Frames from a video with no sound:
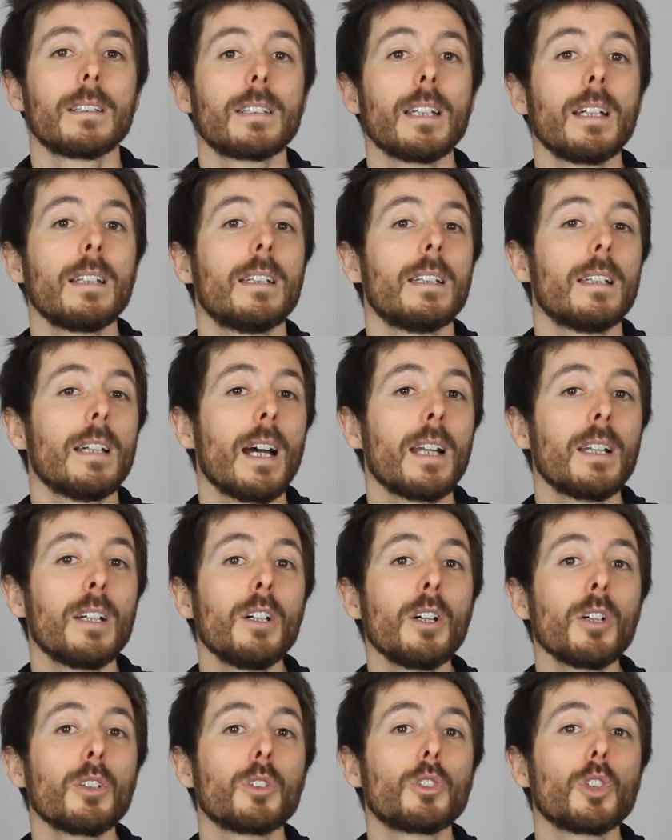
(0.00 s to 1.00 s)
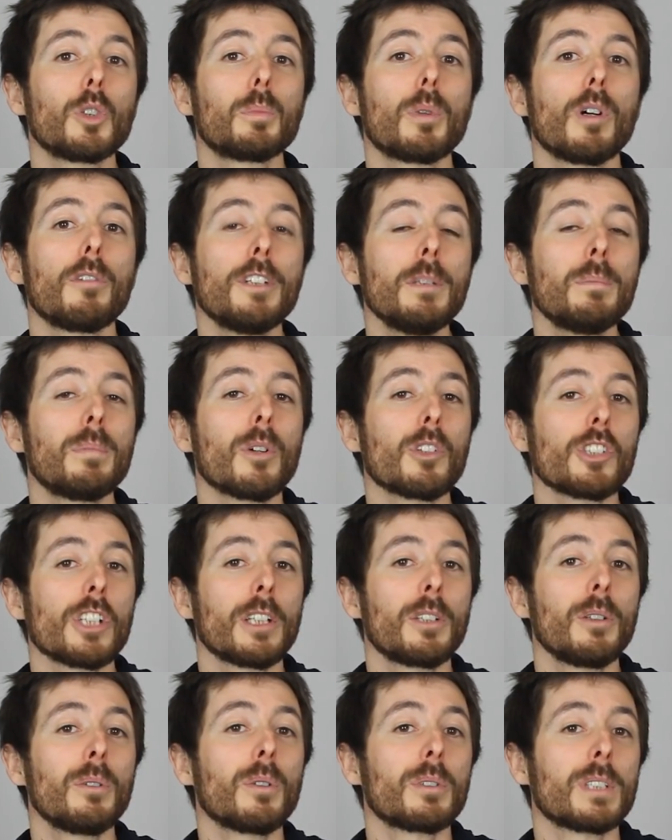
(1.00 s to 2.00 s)
Quel est alors le taux de profit pour
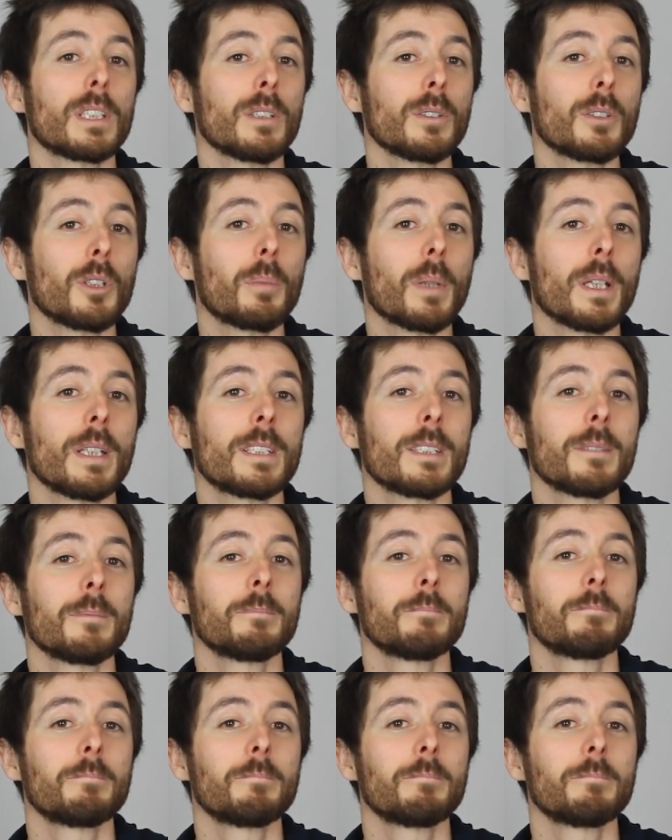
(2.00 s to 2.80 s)
chacune de ces entreprises